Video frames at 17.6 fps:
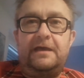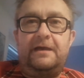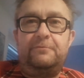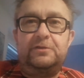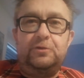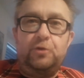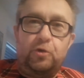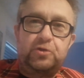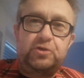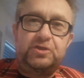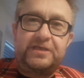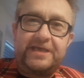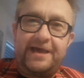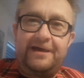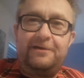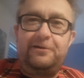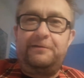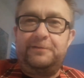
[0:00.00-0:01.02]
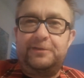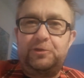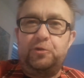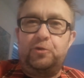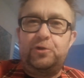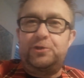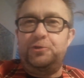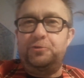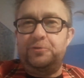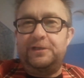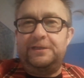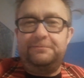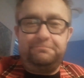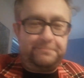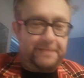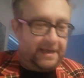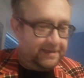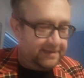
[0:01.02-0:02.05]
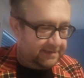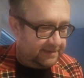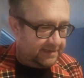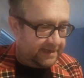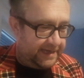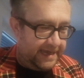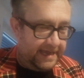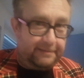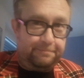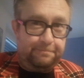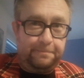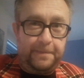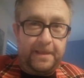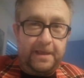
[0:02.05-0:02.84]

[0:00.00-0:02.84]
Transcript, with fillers: aber noch sehr, aber doch jungen Männern reden.